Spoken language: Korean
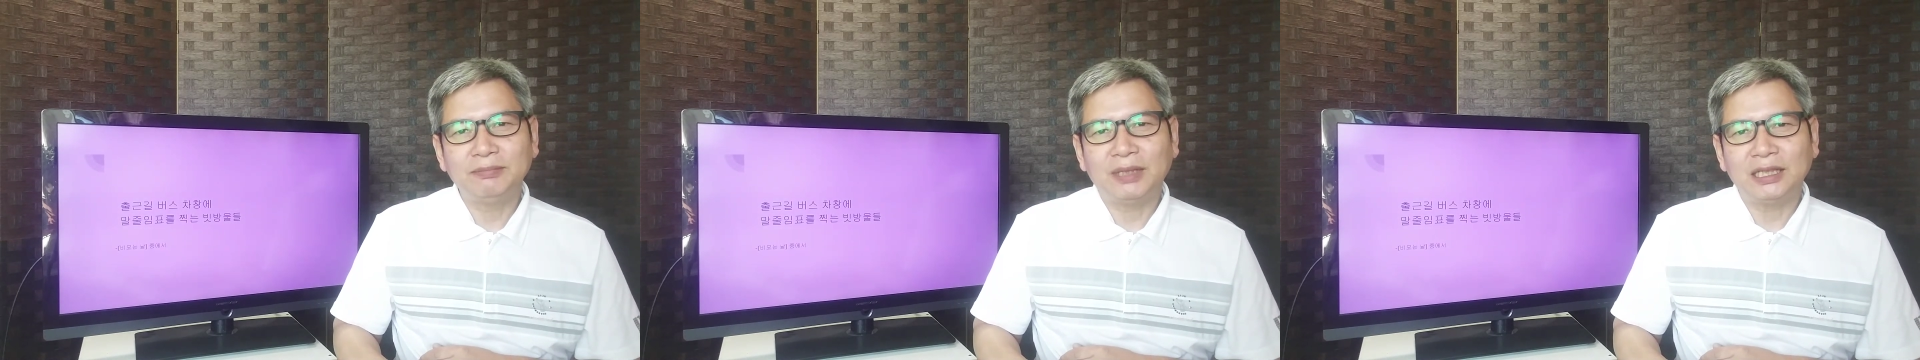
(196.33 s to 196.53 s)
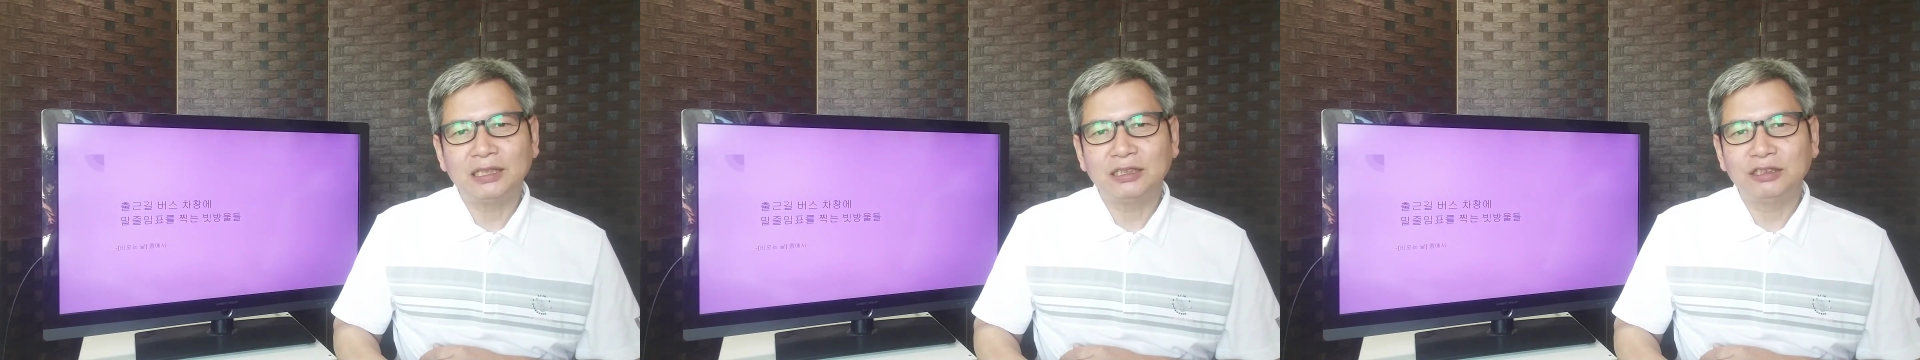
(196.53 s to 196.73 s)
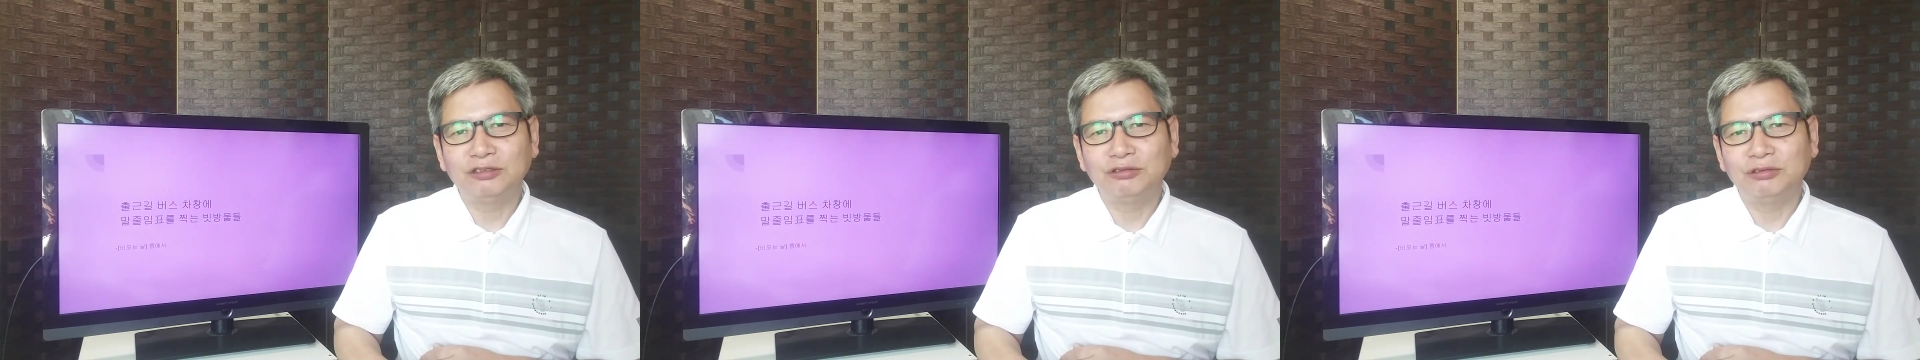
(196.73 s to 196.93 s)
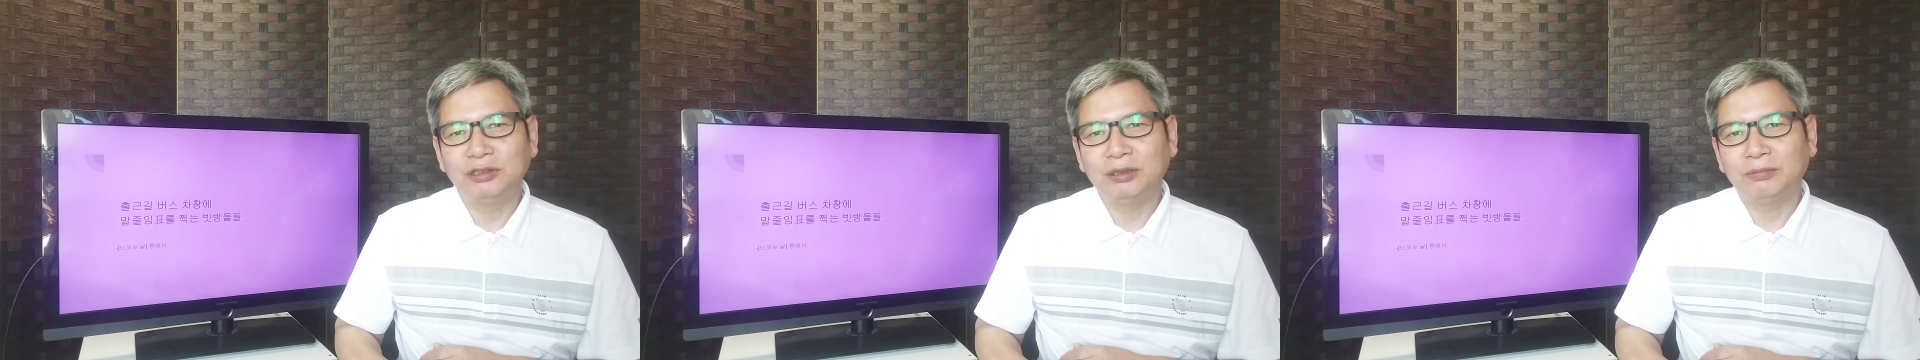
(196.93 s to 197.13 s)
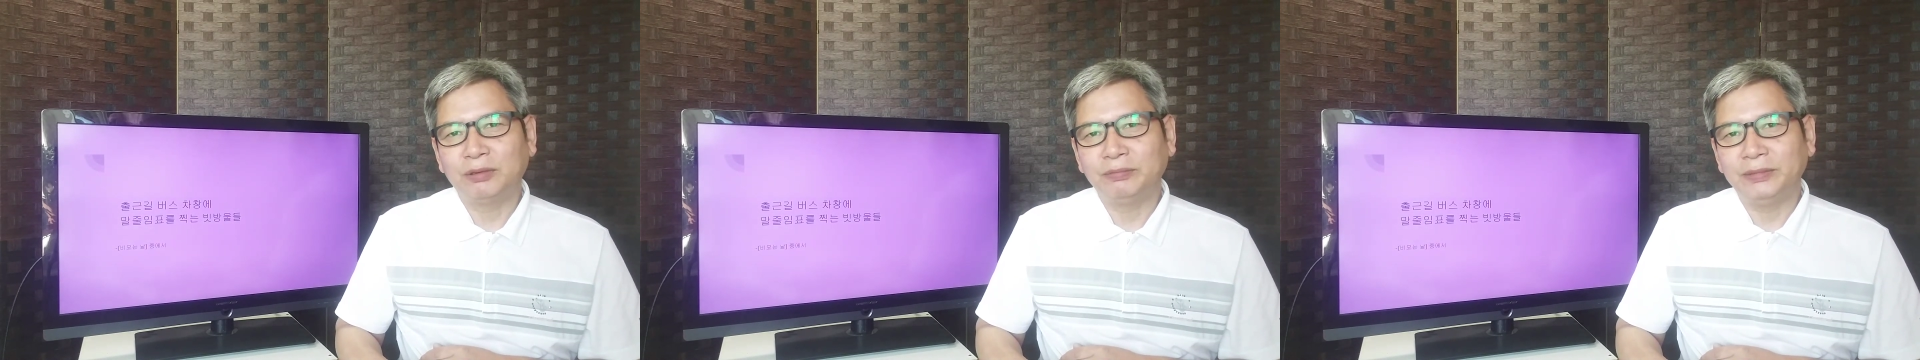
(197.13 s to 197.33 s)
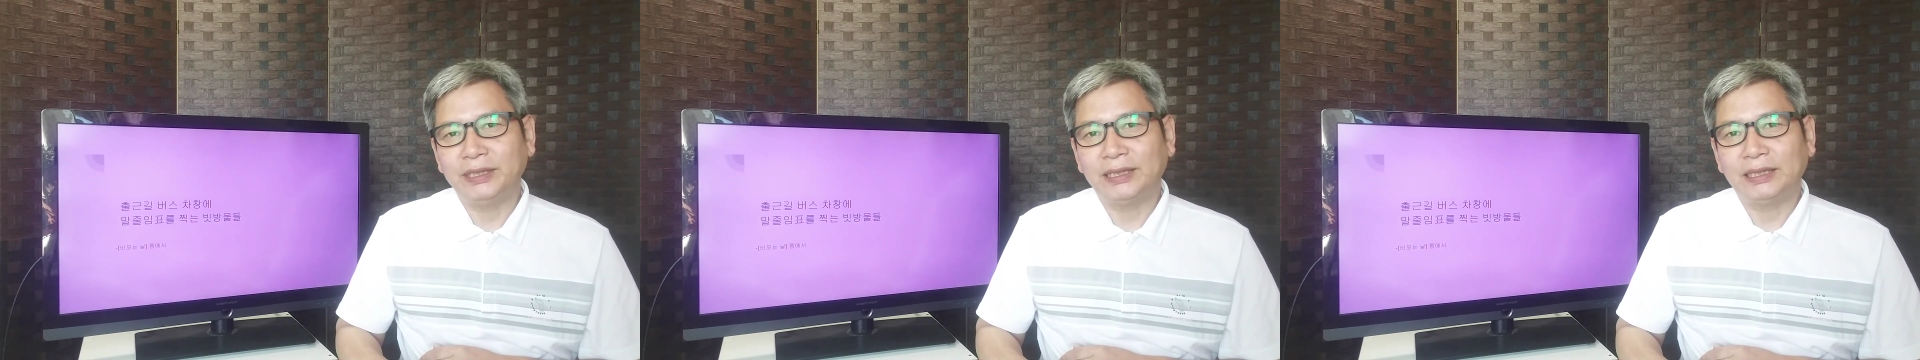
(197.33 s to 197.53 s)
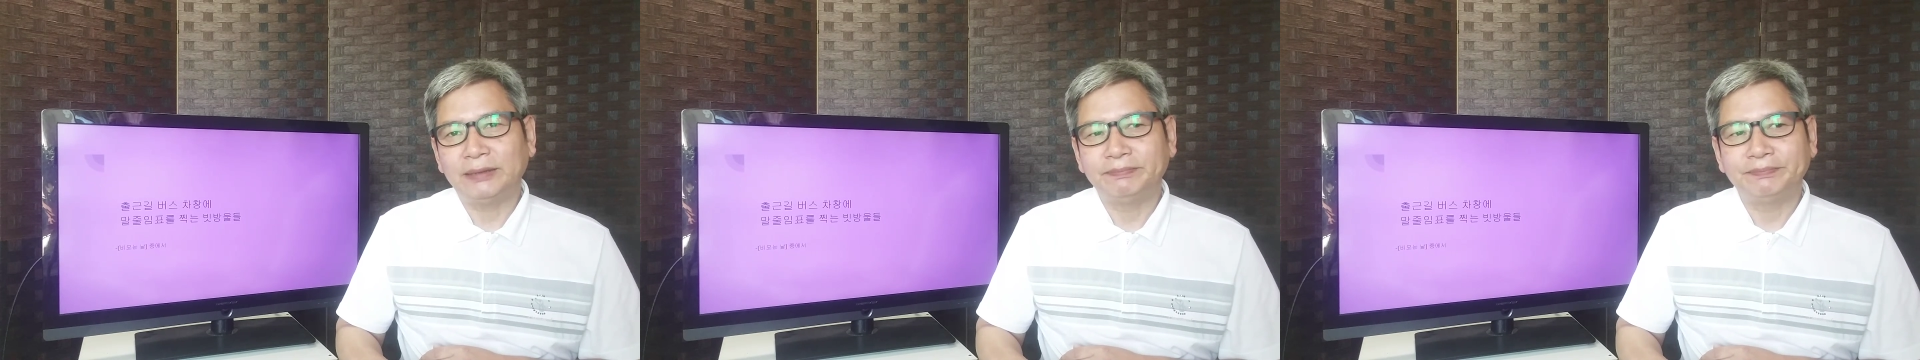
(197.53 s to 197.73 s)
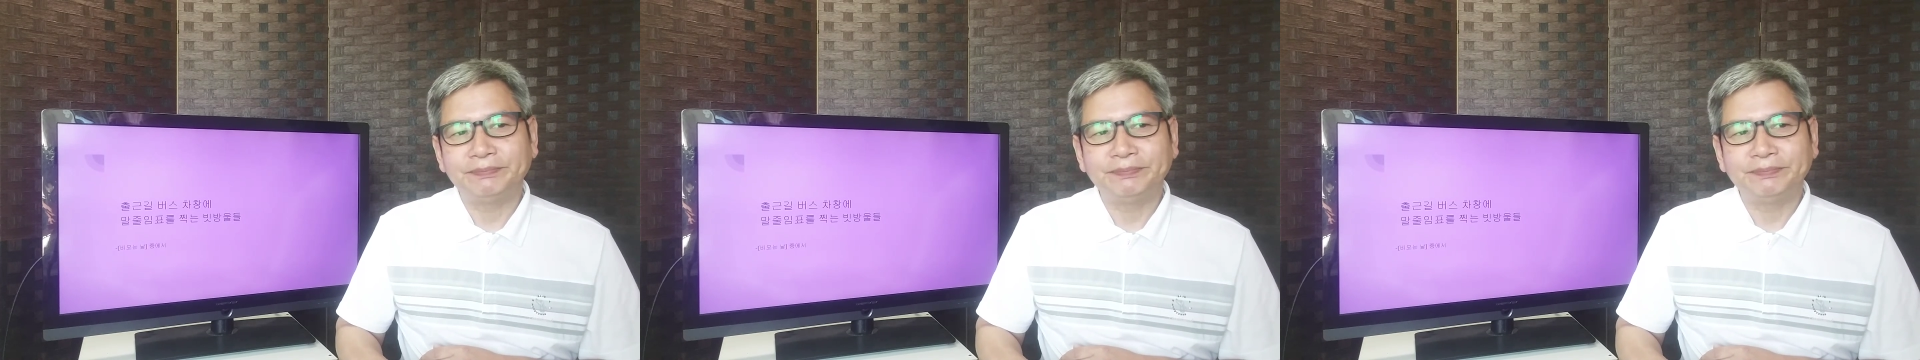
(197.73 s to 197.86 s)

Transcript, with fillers: 말을 줄여봅니다.